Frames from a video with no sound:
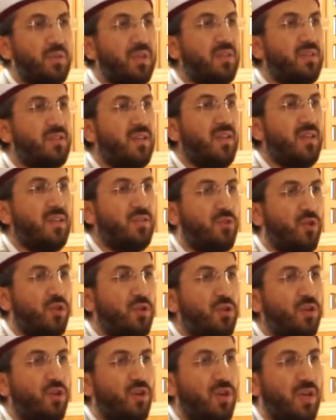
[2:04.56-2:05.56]
Birisine
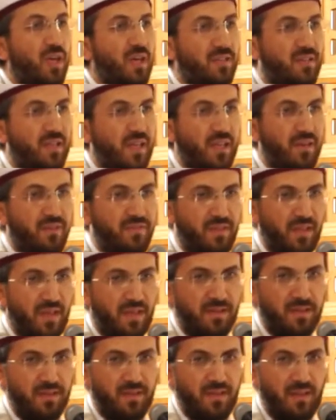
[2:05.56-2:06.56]
soruyorlar
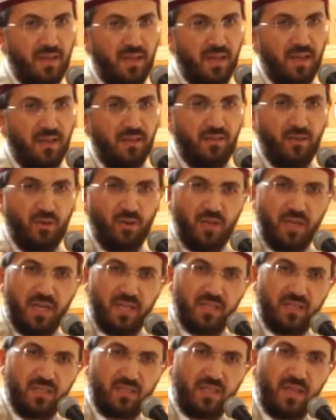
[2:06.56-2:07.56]
seleften.
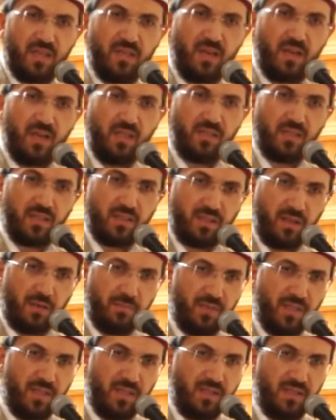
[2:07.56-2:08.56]
Diyorlar ki sen hangi
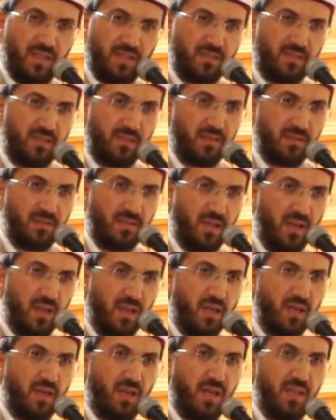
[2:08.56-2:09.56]
kabiledensin?
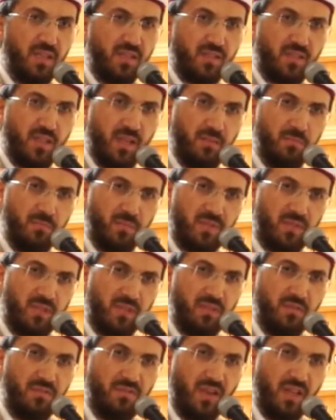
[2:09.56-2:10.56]
Kayıstan
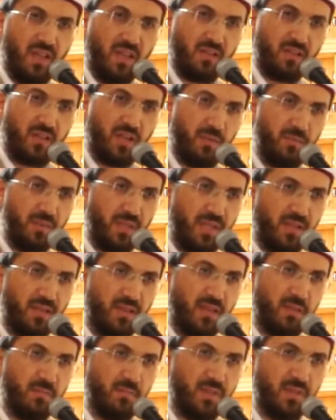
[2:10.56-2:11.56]
mısın falan
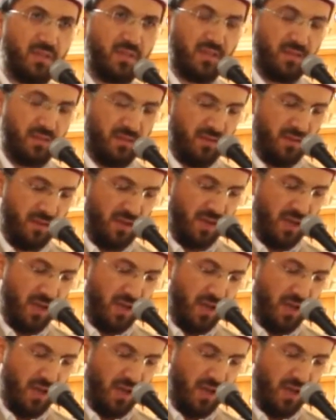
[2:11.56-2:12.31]
kabileden misin?